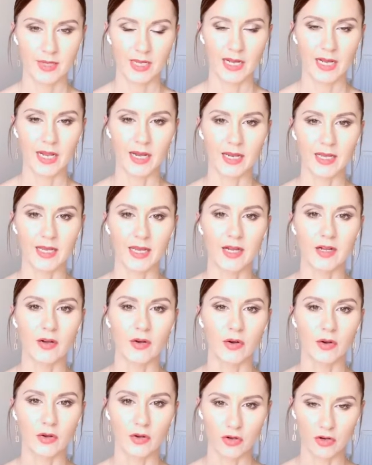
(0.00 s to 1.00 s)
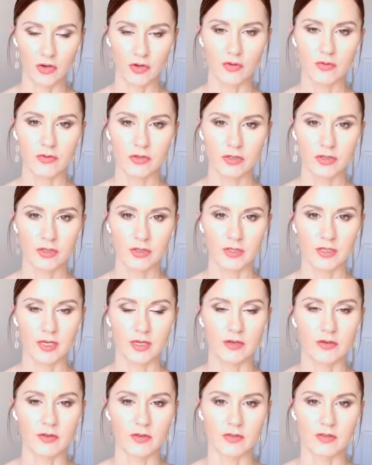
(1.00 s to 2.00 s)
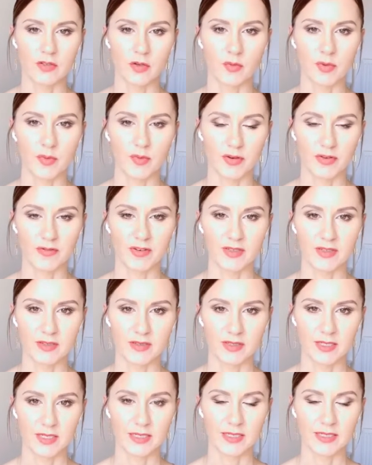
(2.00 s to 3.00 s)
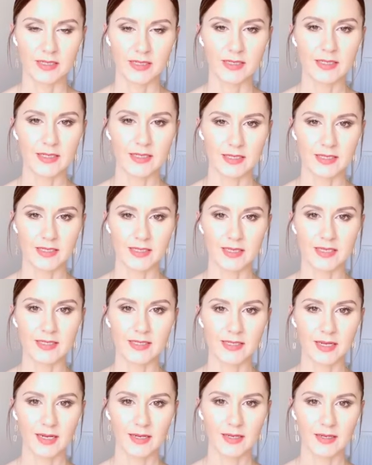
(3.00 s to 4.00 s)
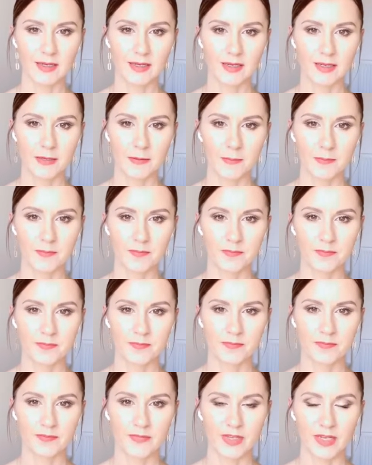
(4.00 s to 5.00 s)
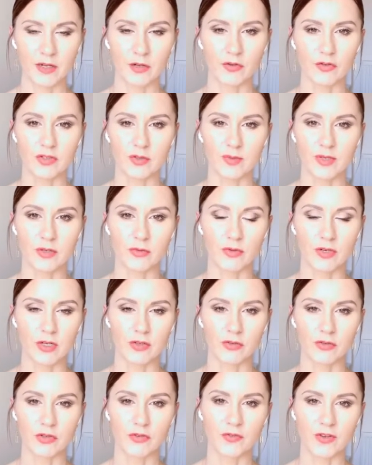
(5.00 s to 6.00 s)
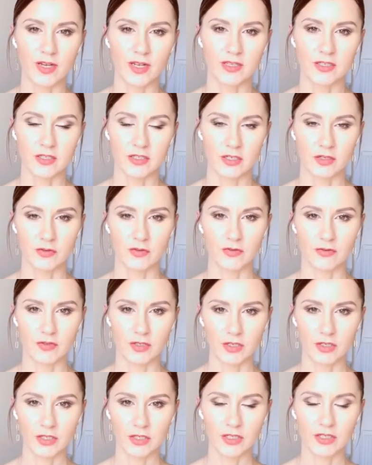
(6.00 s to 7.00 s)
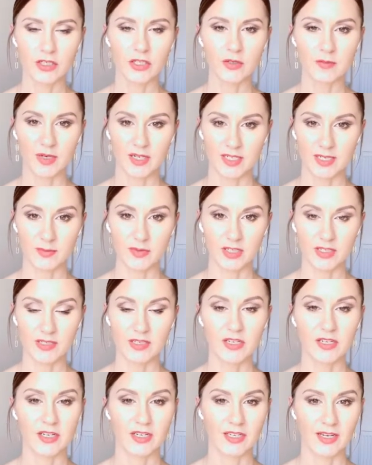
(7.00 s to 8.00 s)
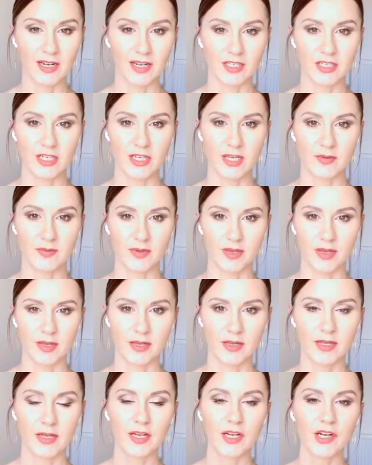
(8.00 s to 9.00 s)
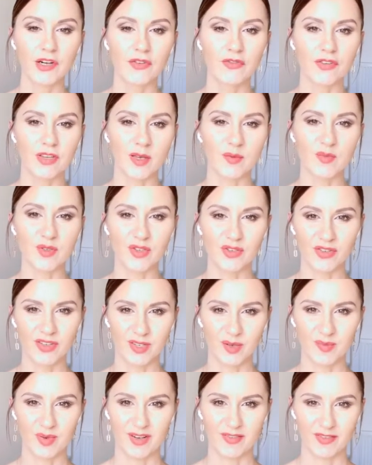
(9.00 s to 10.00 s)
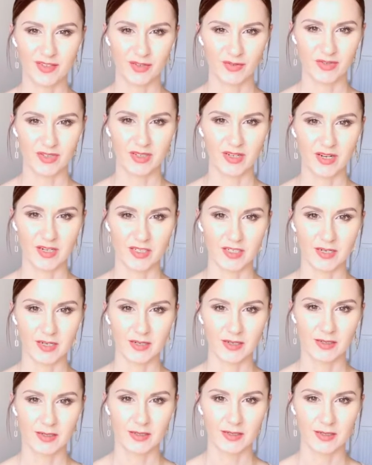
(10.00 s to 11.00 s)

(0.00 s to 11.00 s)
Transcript: Ale jako coach, jako osoba prowadząca innych na sesjach, jako osoba, która doświadcza również trzymania przestrzeni dla siebie, wiem, co to naprawdę oznacza.